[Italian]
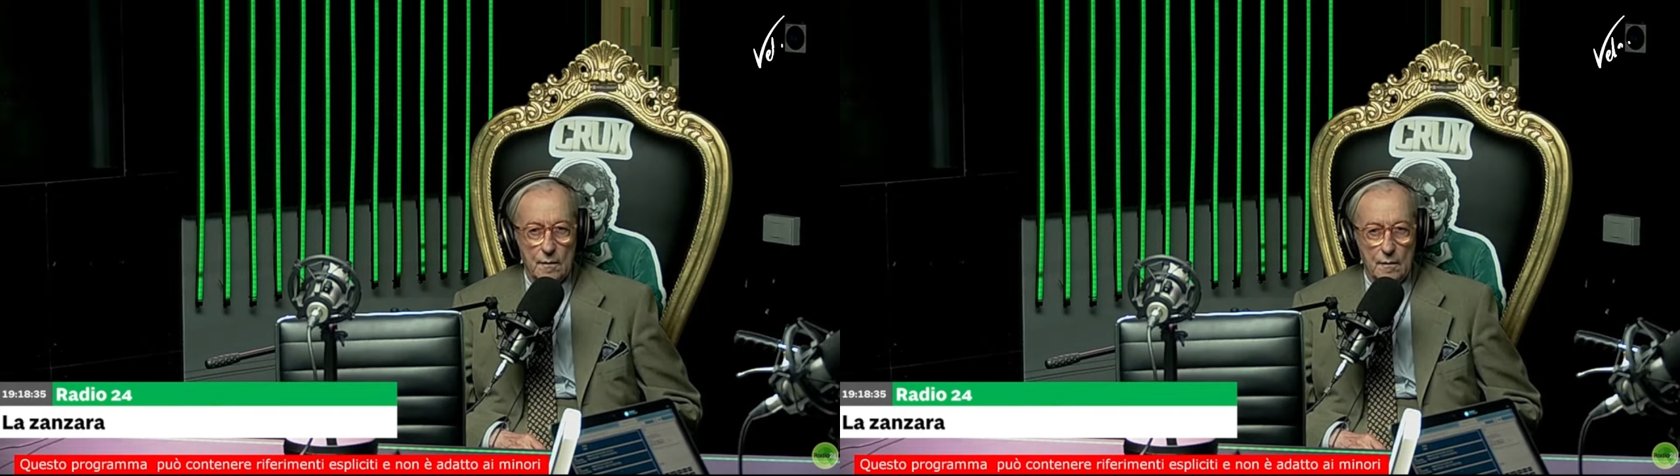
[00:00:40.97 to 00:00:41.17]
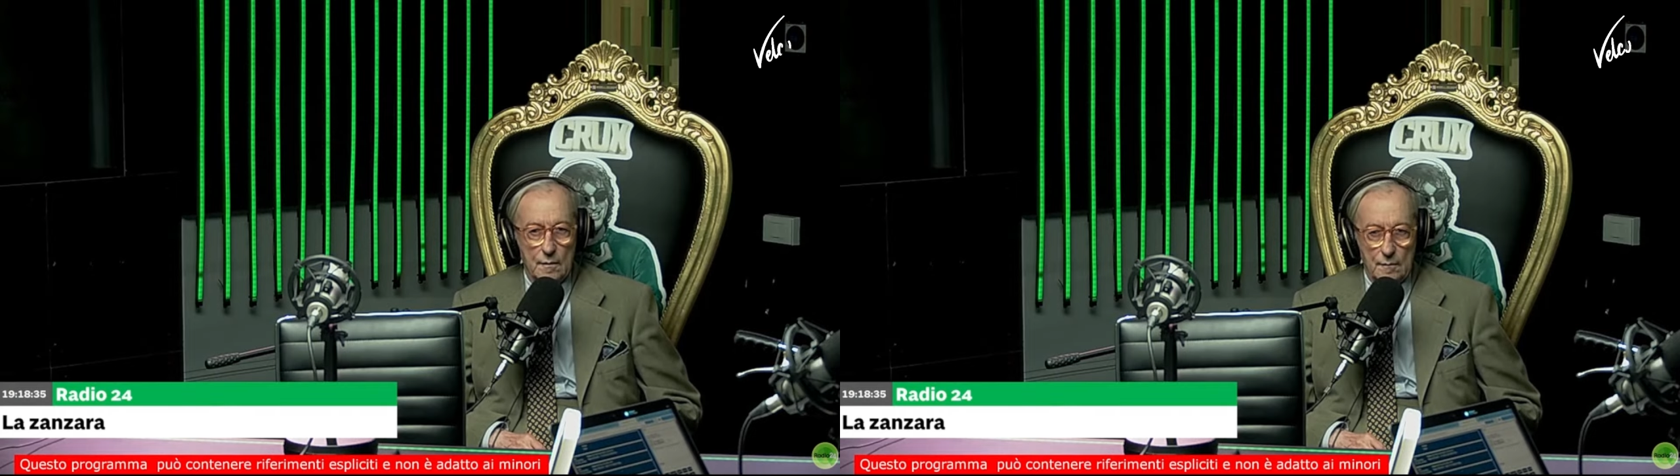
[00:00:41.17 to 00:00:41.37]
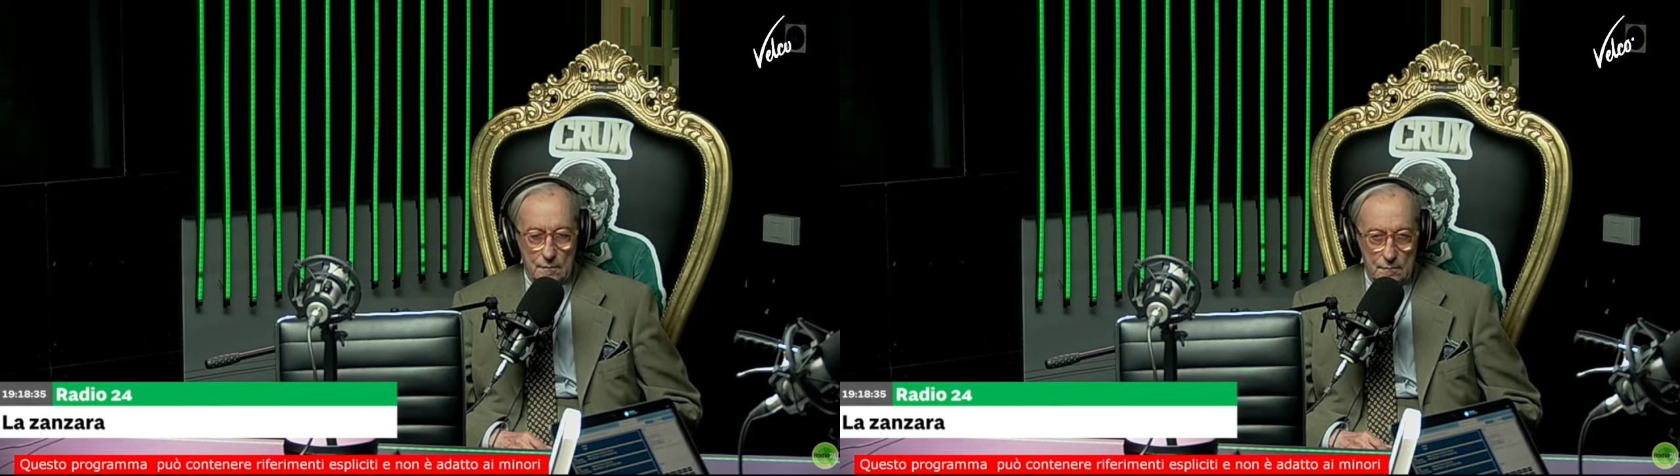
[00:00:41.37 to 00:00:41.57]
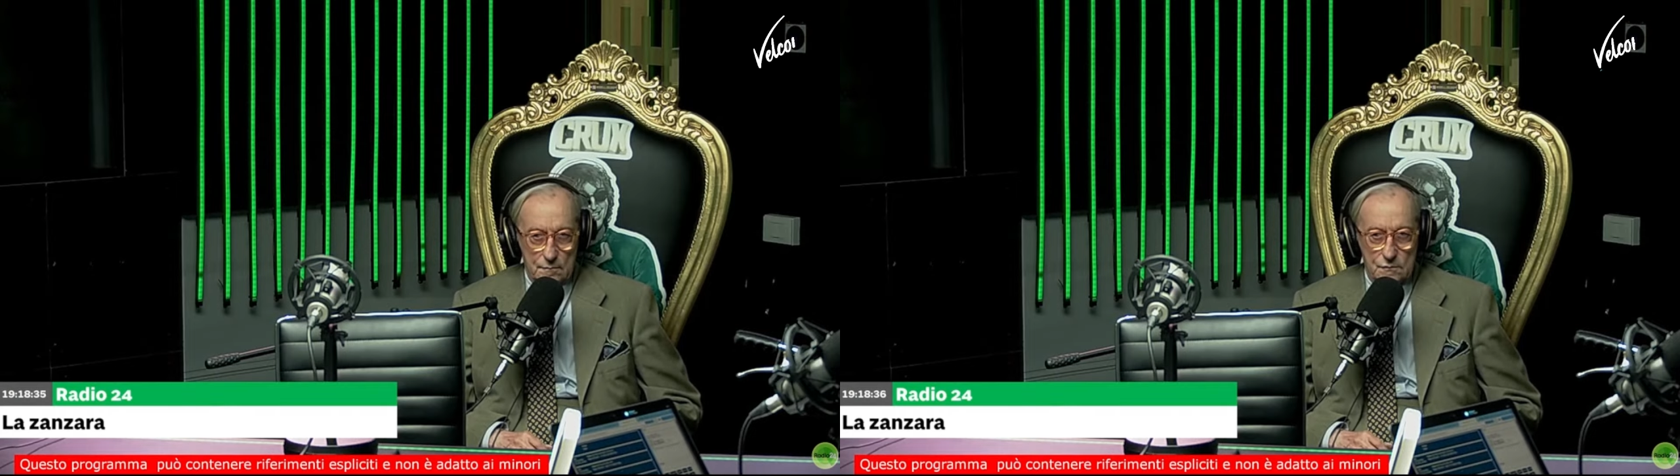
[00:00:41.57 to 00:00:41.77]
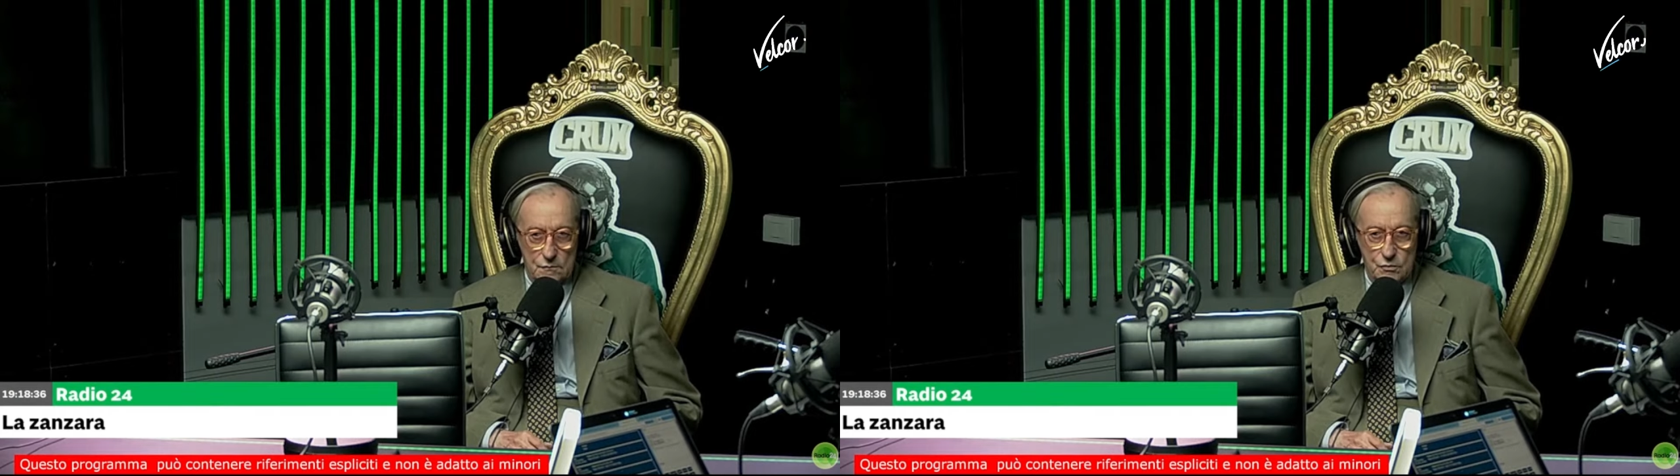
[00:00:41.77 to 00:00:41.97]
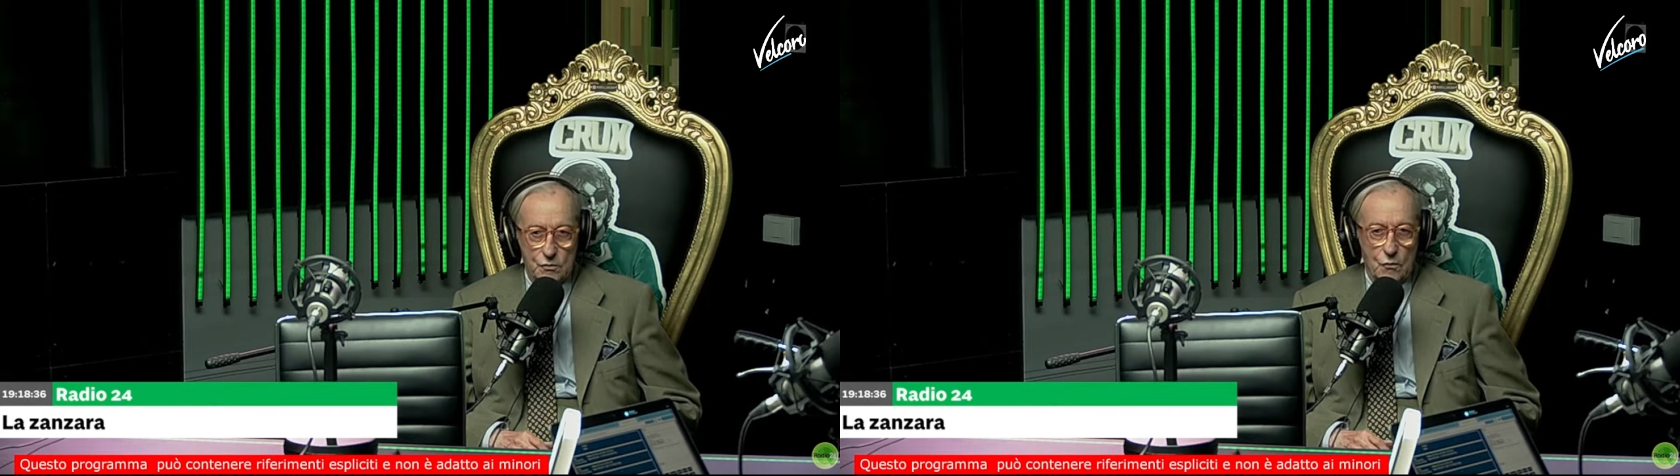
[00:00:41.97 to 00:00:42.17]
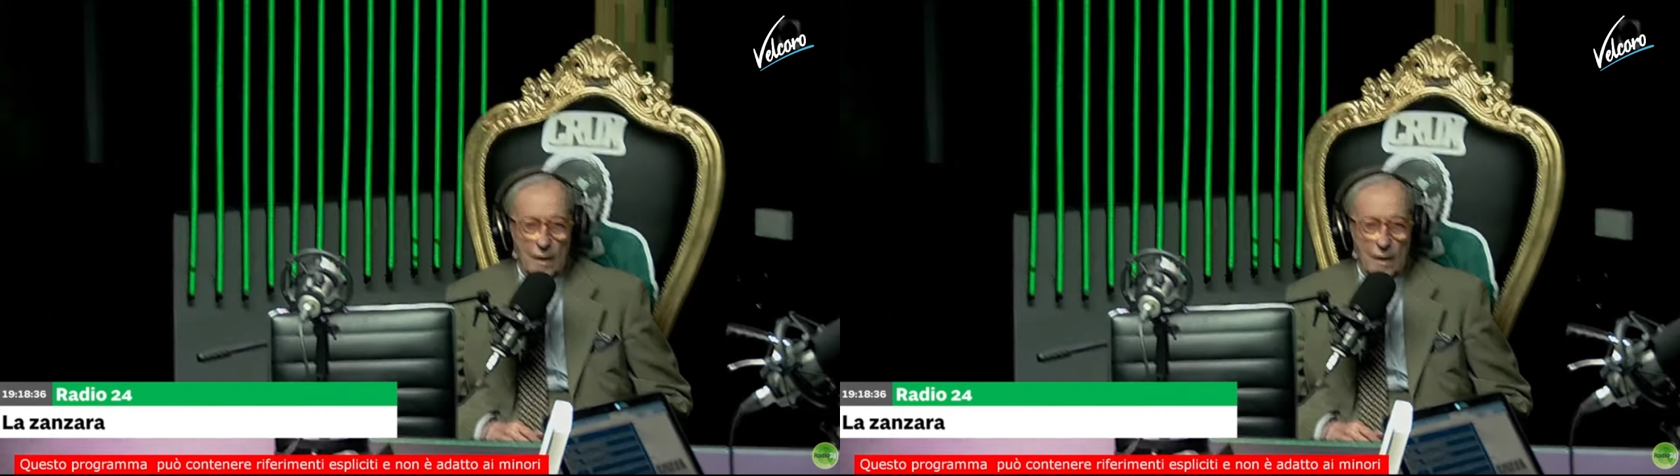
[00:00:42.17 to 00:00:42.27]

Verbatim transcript: Eh sono